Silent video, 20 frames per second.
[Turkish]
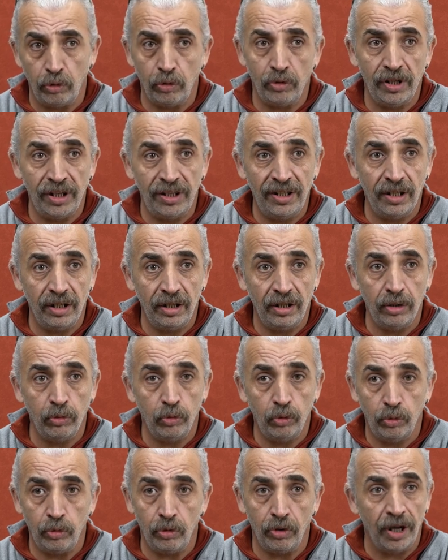Yüzde %40'ını
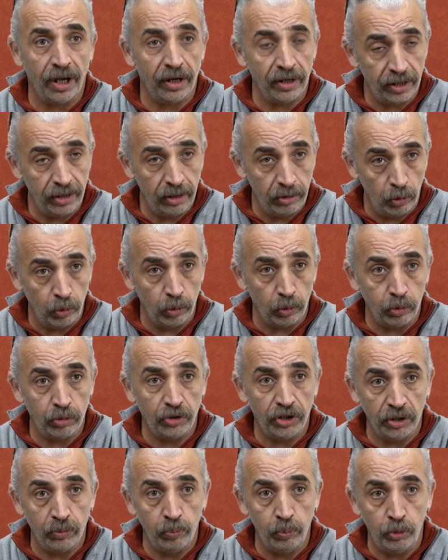tutuyor. Yani
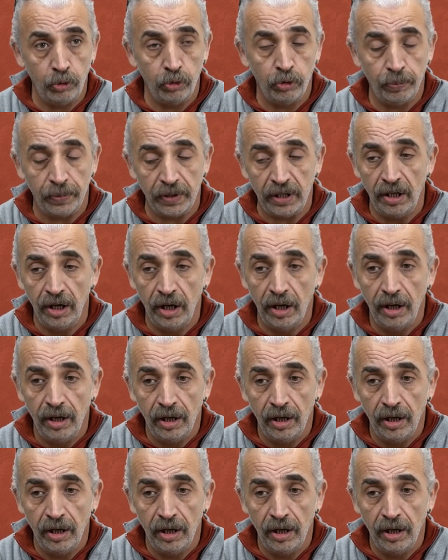oldukça büyük bir